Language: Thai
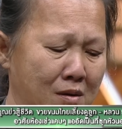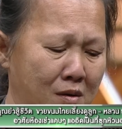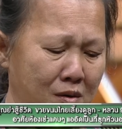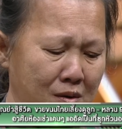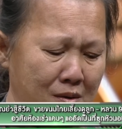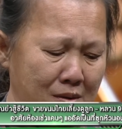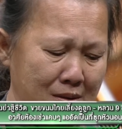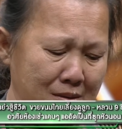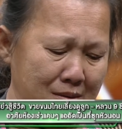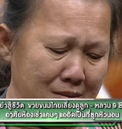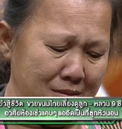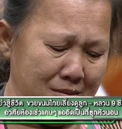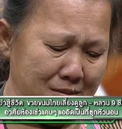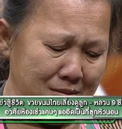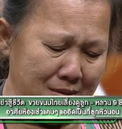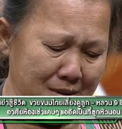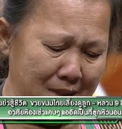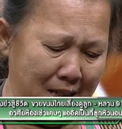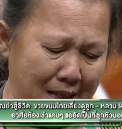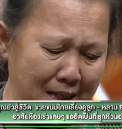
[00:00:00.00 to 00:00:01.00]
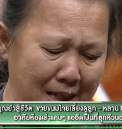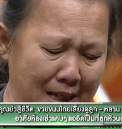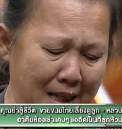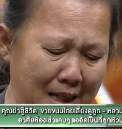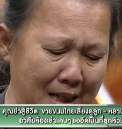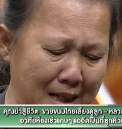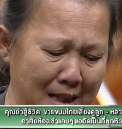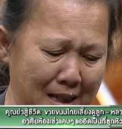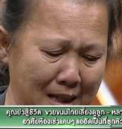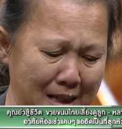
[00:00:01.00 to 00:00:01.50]
นของเด็
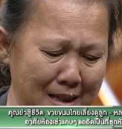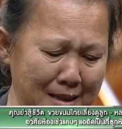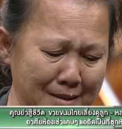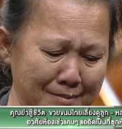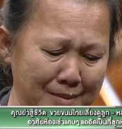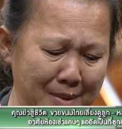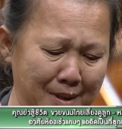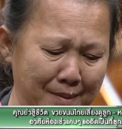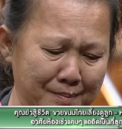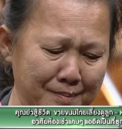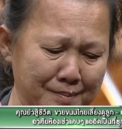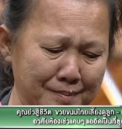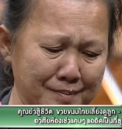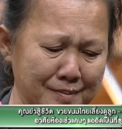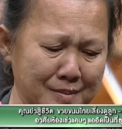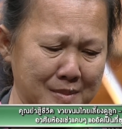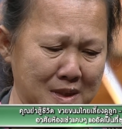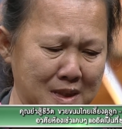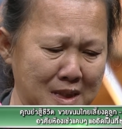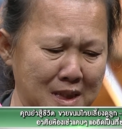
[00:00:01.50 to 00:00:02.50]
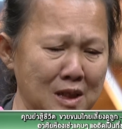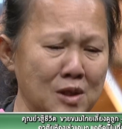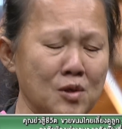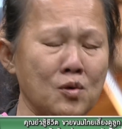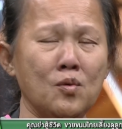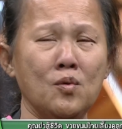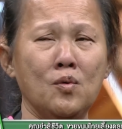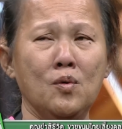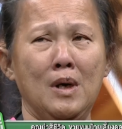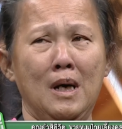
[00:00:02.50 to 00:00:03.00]
กๆอะไรแบบที่อ
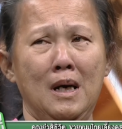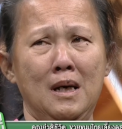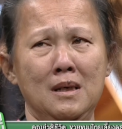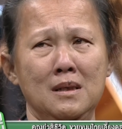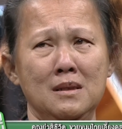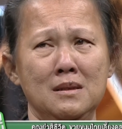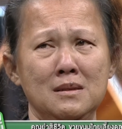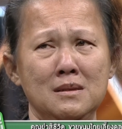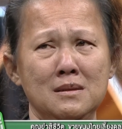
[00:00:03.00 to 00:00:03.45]
ยู่อ่ะ